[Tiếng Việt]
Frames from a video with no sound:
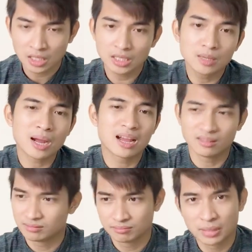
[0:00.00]
Thế nhưng mà
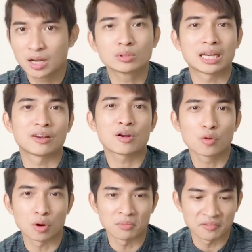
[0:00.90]
mình không thể nào đeo
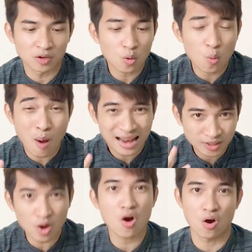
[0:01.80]
nổi bởi vì nó quá
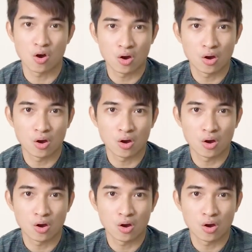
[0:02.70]
to